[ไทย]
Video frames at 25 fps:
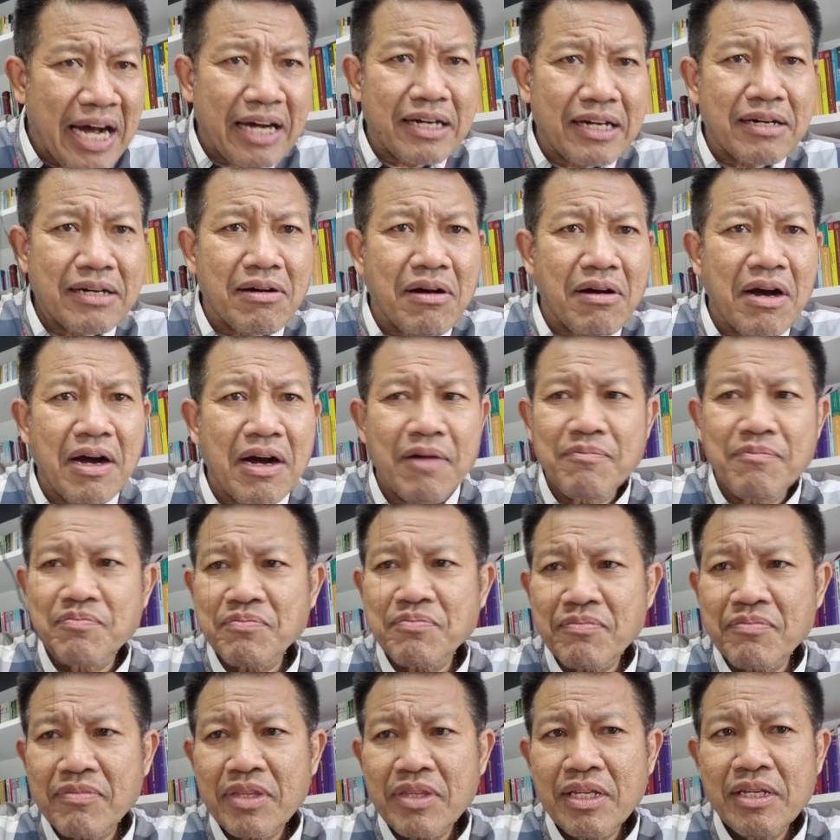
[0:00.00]
บ้างก็
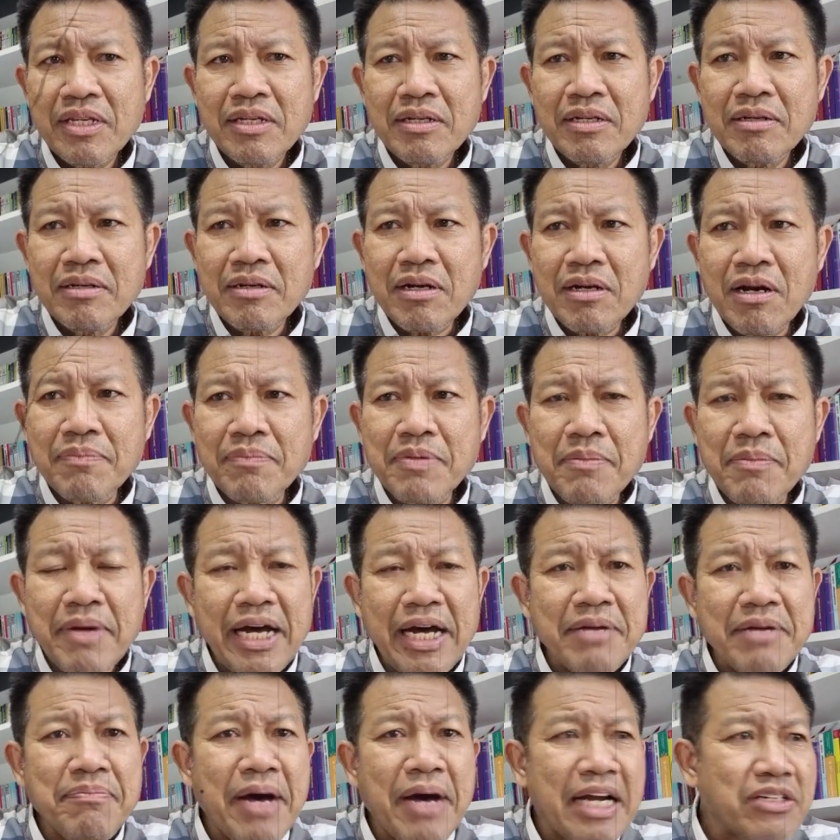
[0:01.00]
ประ
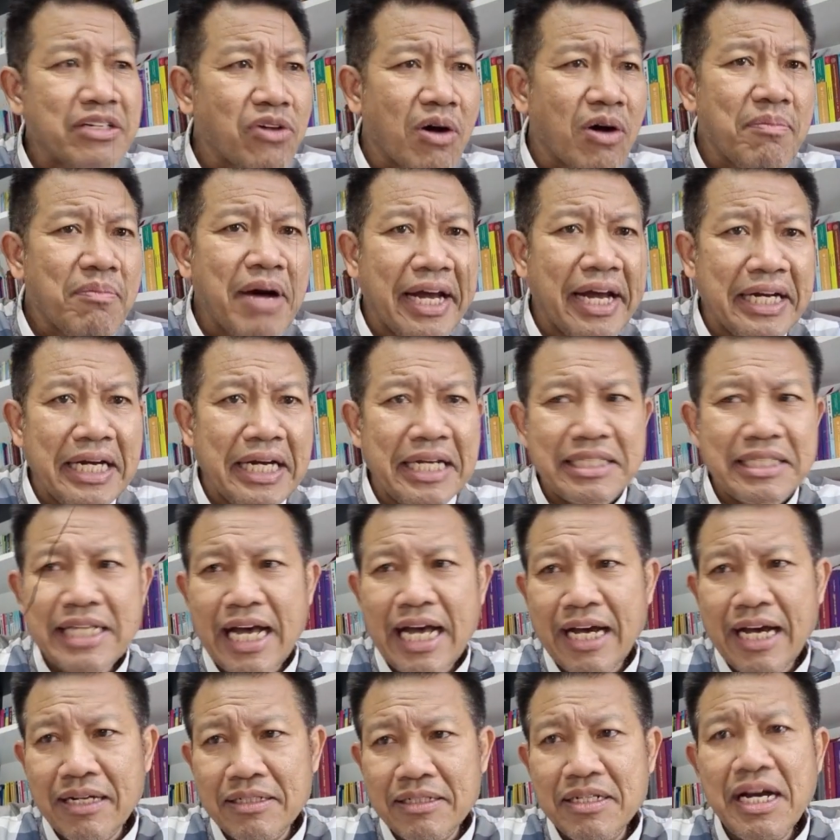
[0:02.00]
มาณ1,000-2,000อะไร
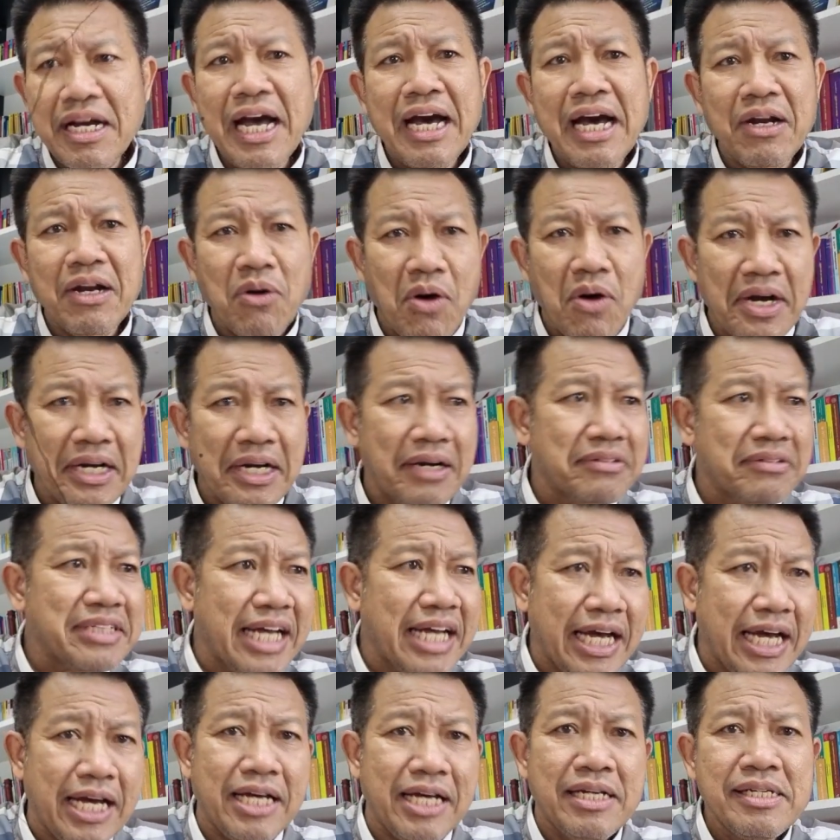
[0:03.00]
ต่างหรือ500ก็แล้ว
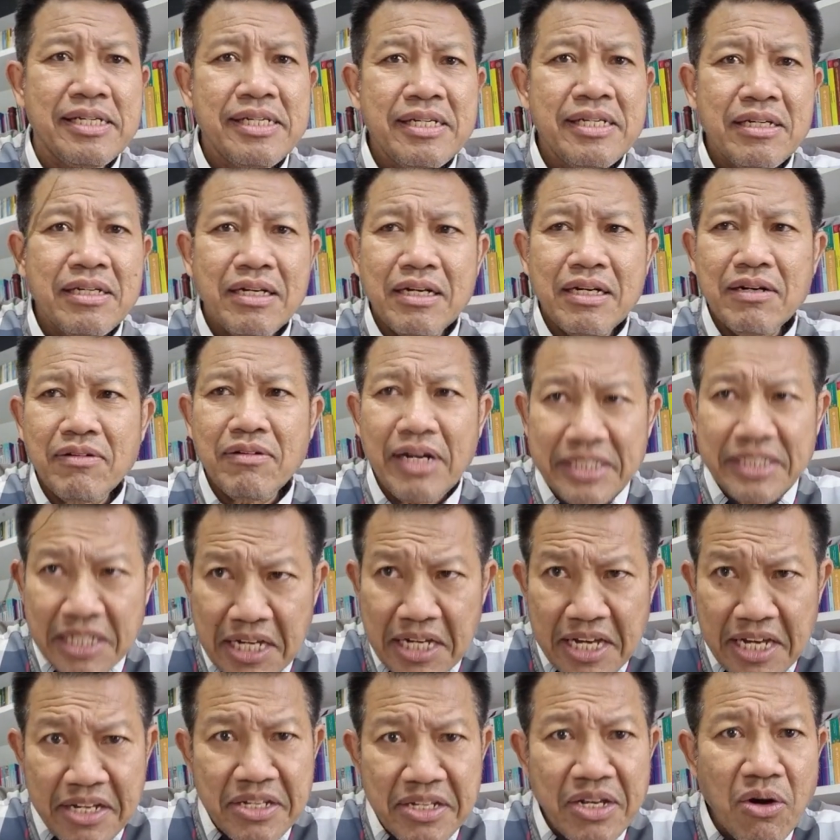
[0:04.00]
แต่ว่าจะ
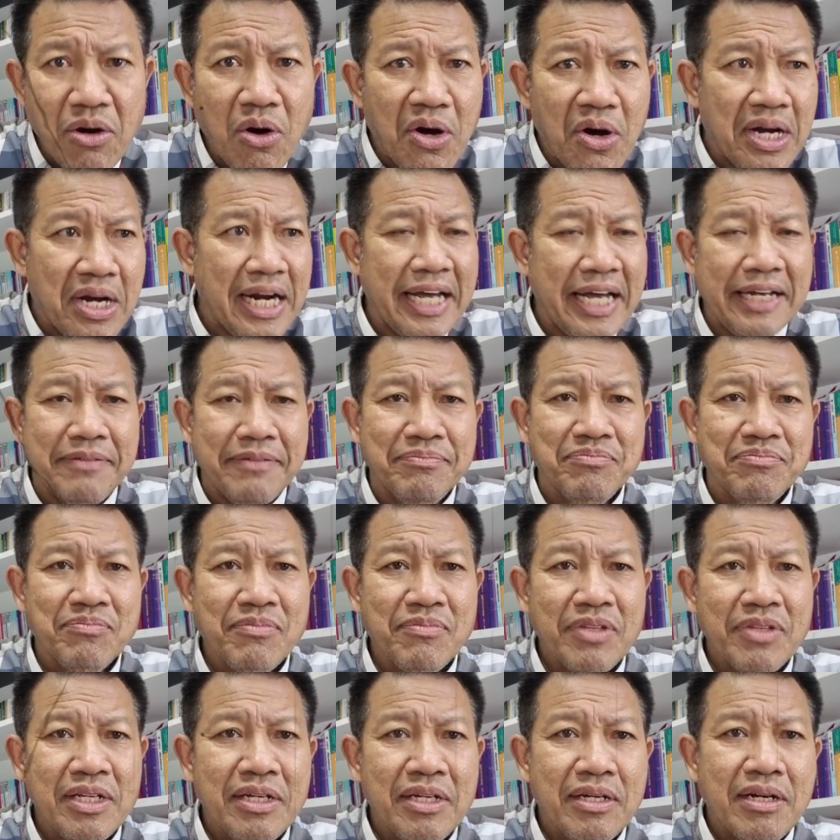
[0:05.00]
กินยี่ห้ออะไร
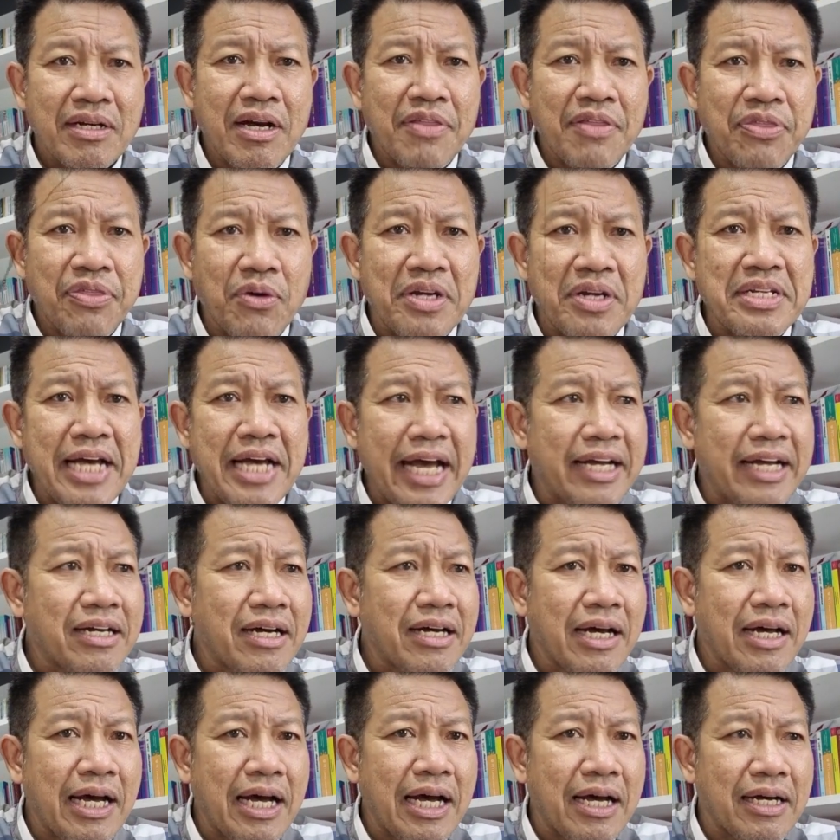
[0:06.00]
ก็ส่วนใหญ่
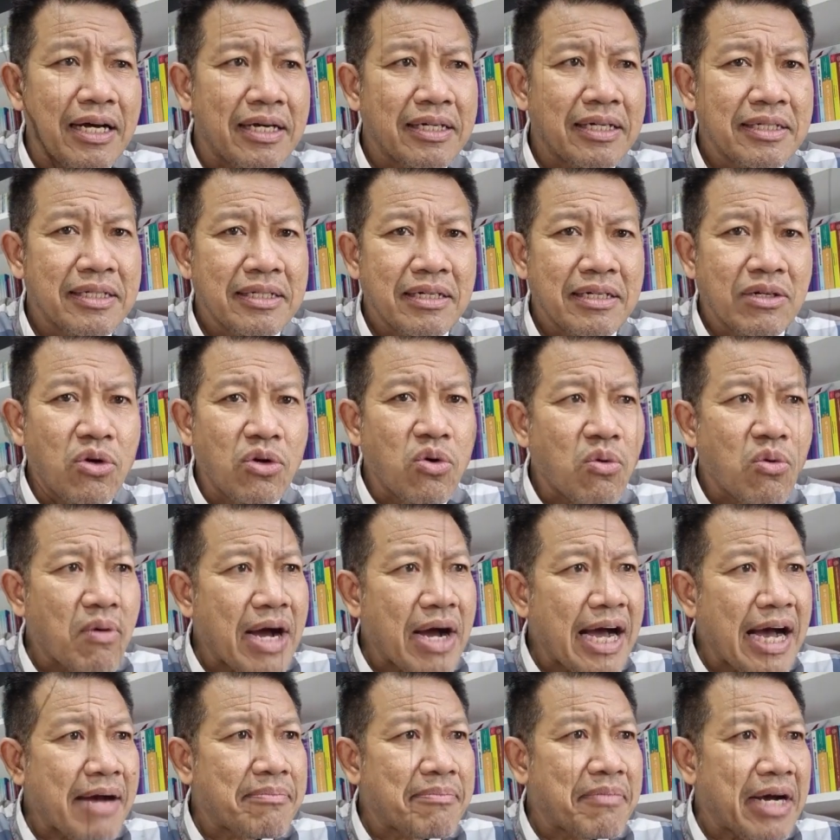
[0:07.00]
ก็ลูกค
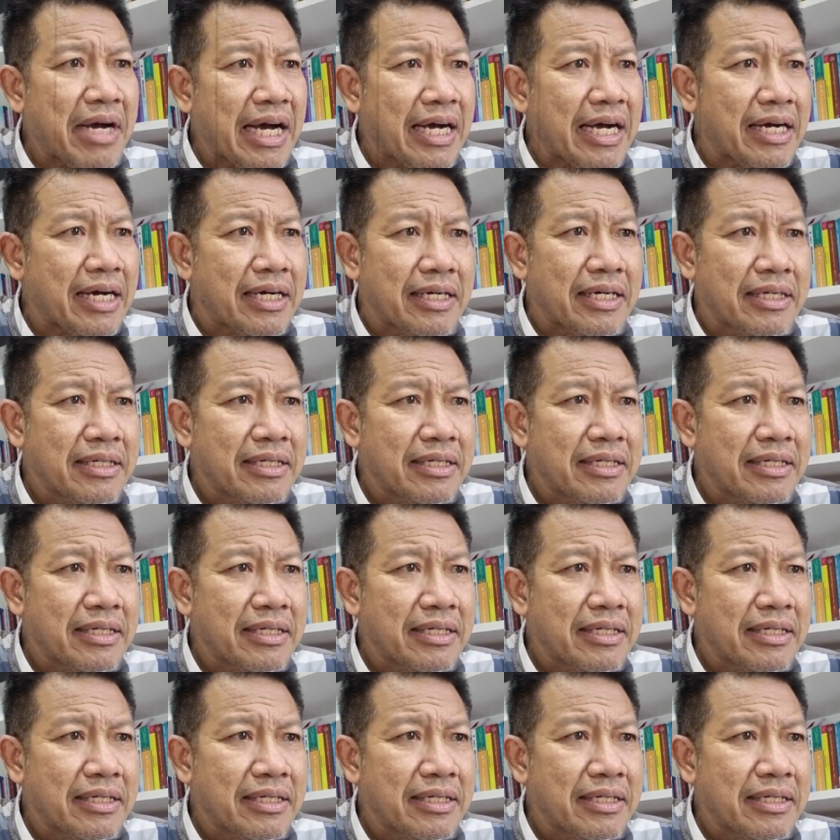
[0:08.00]
วามบ้าง